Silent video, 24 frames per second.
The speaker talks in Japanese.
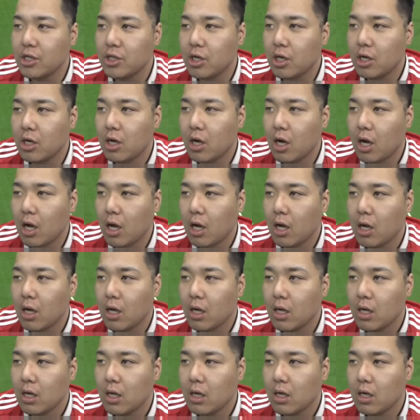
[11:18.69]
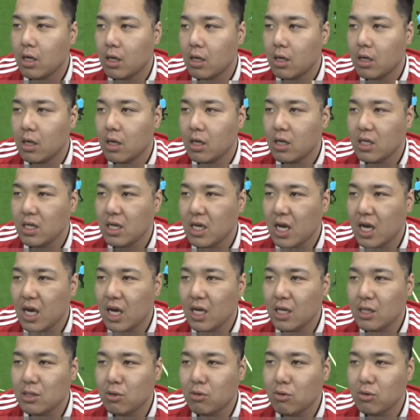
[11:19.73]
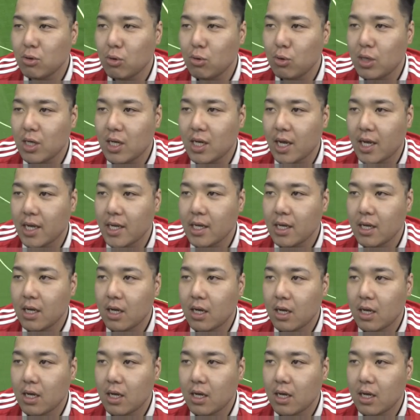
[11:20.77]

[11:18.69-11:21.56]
る。いやー、そこ通らない？